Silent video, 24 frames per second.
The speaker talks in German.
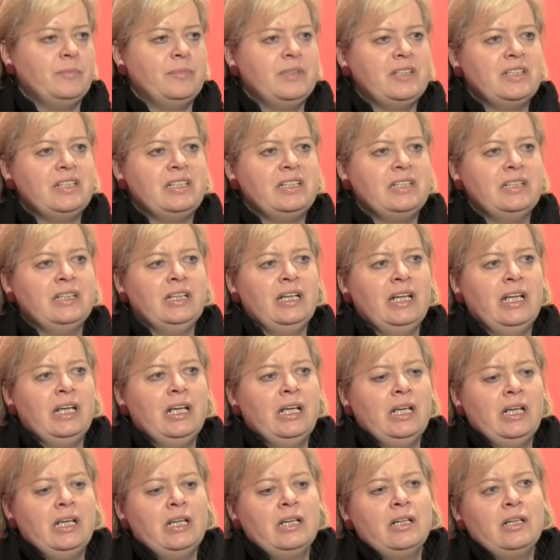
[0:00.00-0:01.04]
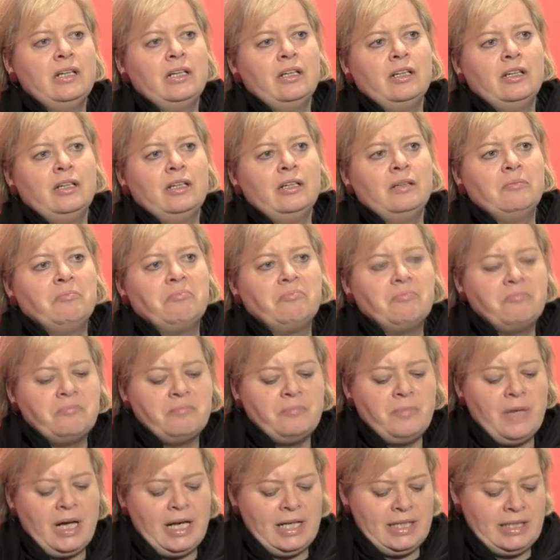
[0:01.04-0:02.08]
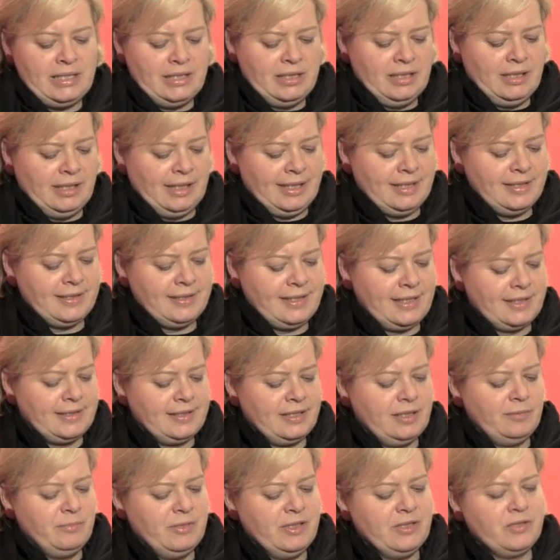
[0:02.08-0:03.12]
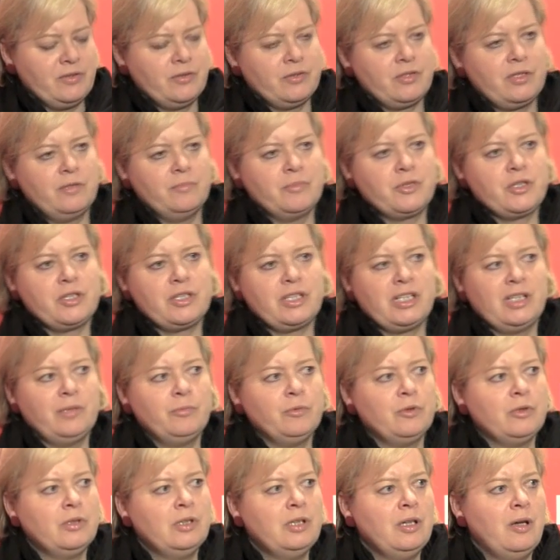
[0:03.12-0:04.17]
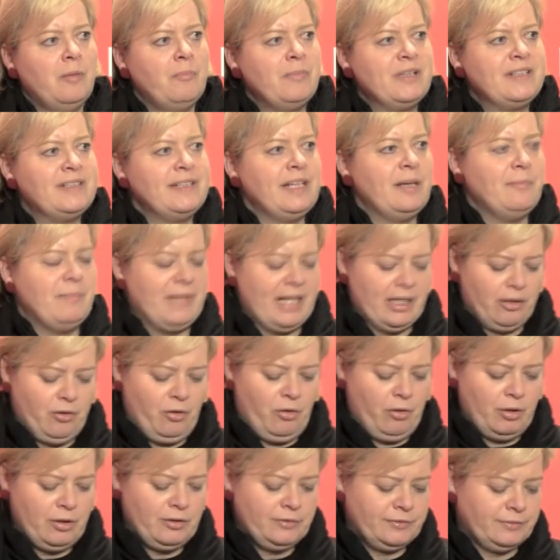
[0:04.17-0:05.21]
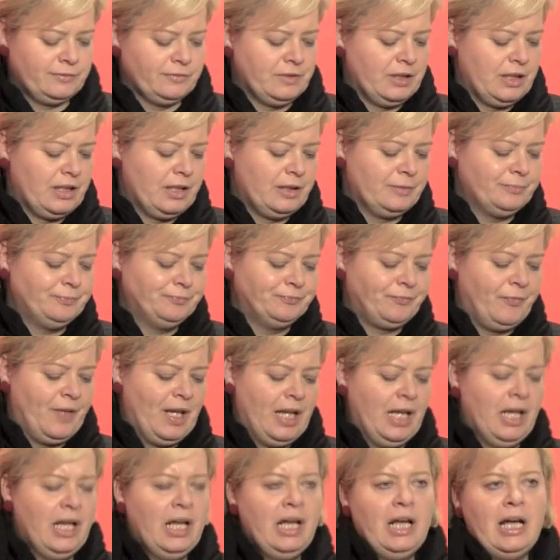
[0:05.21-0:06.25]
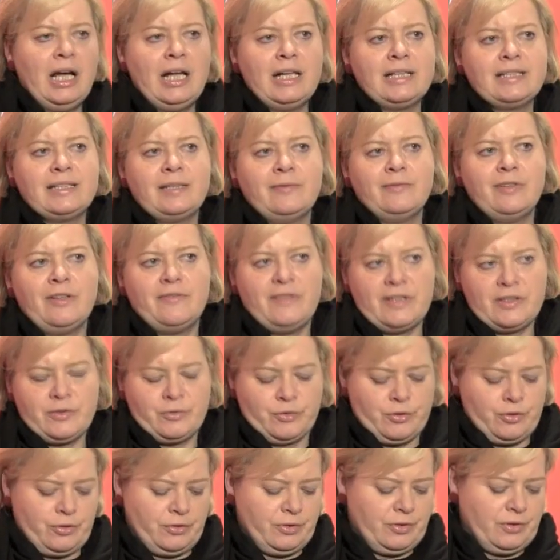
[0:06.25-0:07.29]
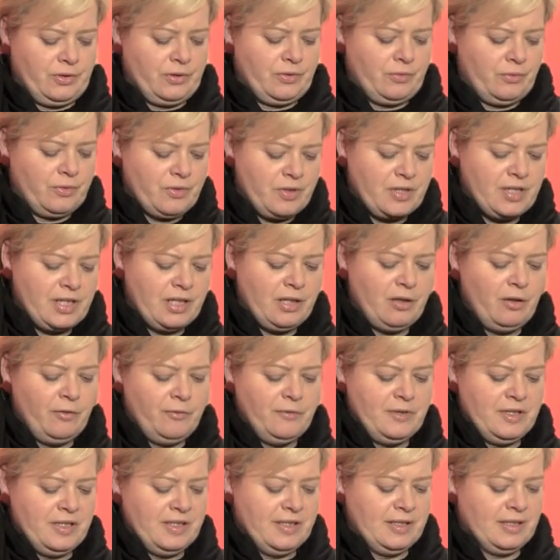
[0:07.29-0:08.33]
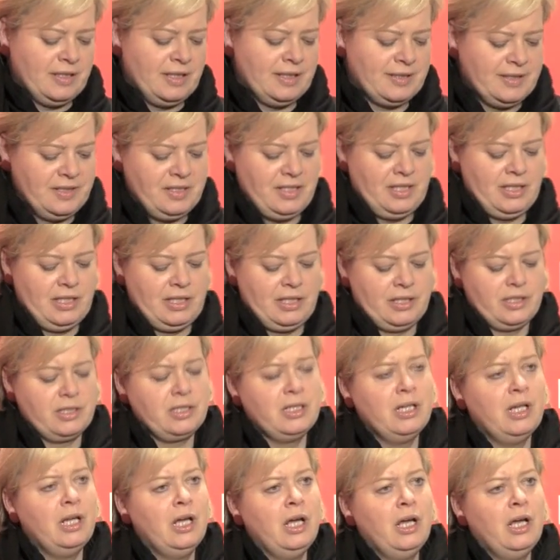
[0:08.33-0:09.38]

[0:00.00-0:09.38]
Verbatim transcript: NPD allen rechtsextremistischen Bestrebungen bisher mehr geholfen haben als dem Verfassungsschutz und der öffentlichen Sicherheit.